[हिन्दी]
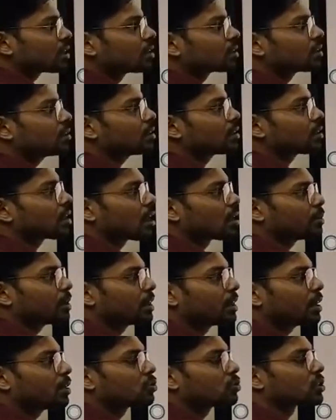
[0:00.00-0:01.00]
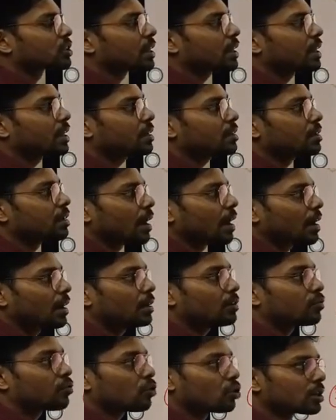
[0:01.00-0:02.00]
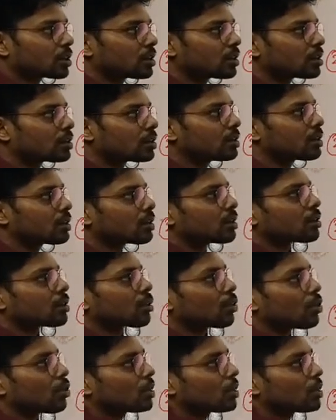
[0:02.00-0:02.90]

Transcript: करते हैं कार्बन डाइऑक्साइड एंड वाटर